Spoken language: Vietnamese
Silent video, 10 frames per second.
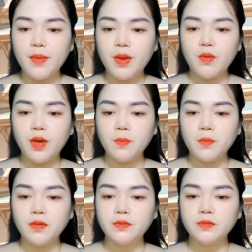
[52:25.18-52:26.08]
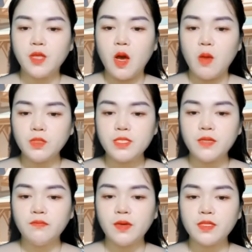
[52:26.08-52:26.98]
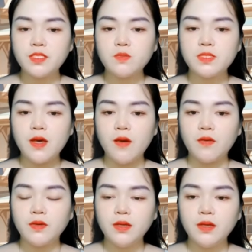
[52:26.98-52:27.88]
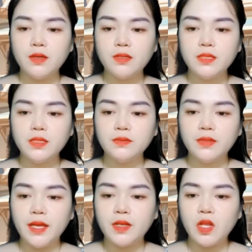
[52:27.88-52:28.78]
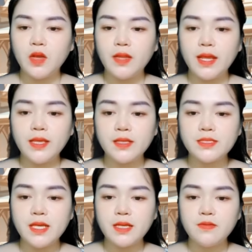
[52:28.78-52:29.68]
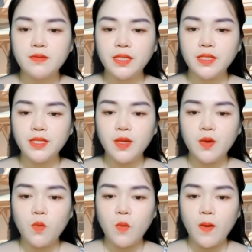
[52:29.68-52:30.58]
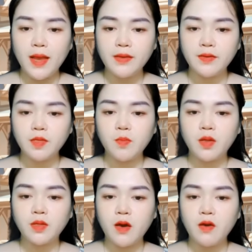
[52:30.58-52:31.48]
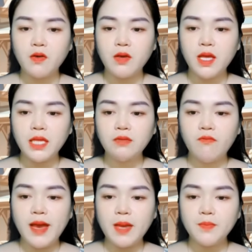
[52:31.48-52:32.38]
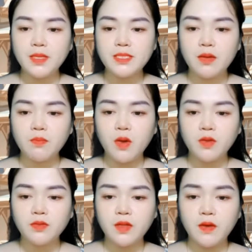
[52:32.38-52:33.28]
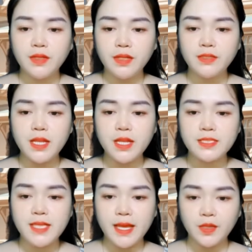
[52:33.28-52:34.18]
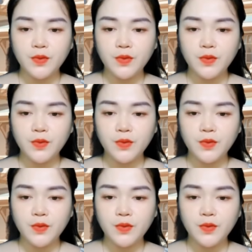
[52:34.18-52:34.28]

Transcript: Khương Thư Ly đang định về phòng lấy điện thoại gọi cho Nhạc Đình thì phát hiện dưới hộp vòng cổ có một tờ giấy nhắn. Khương Thư Ly, anh ở đại học C chờ em.